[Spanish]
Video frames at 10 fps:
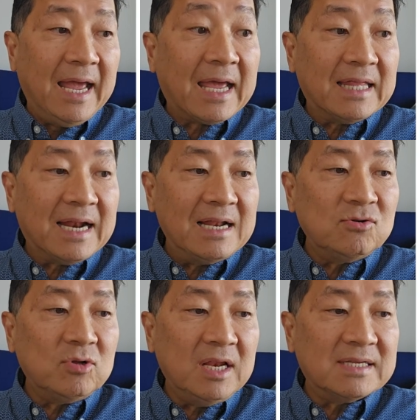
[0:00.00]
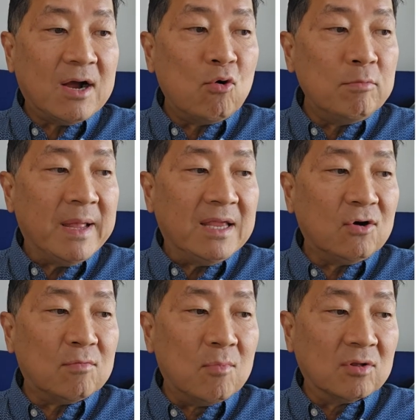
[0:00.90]
En general se utilizan comúnmente
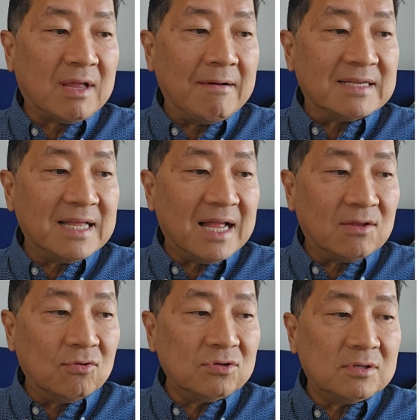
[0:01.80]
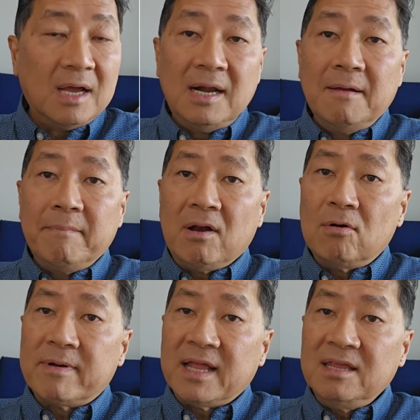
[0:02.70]
como tablas de datos, pero
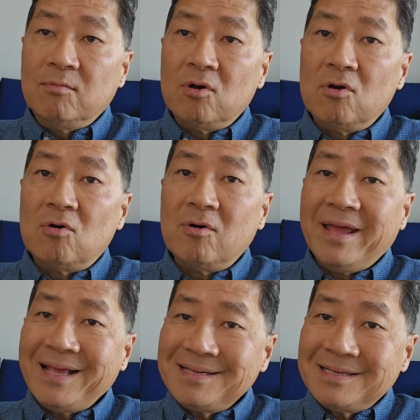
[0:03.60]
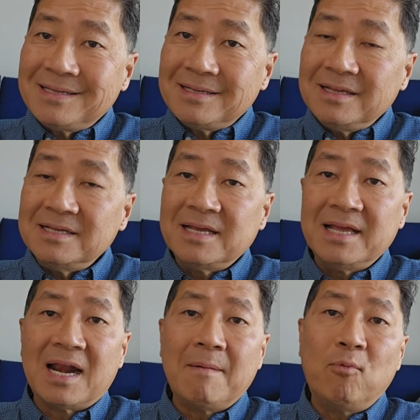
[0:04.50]
el objetivo no es
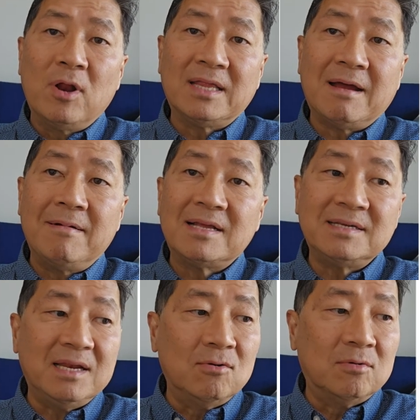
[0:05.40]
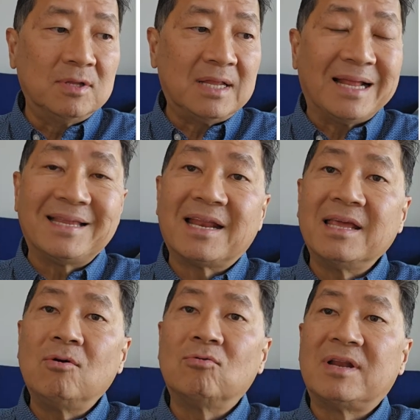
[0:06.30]
diseñar la pura tabla, sino tratar
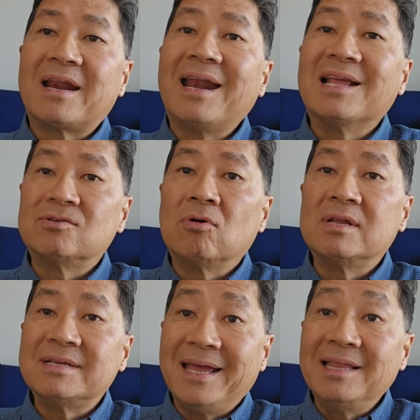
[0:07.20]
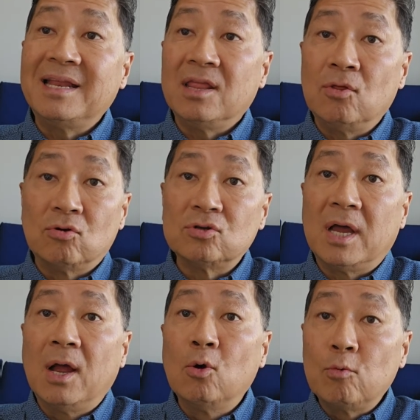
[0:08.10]
de encontrar relaciones entre dos
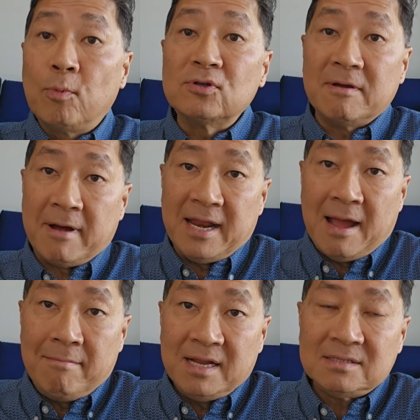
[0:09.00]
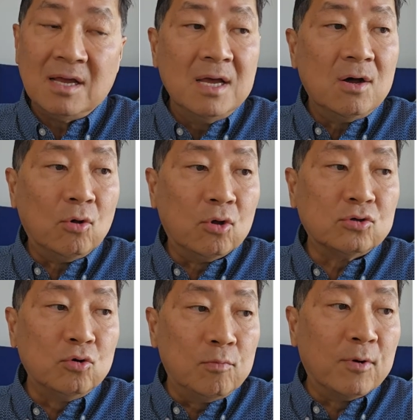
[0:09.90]
grupos de variables o
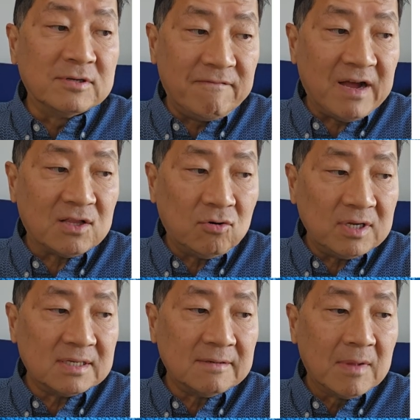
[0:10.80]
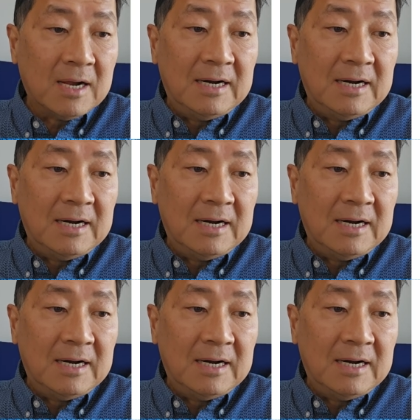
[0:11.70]
dos grupos de factores.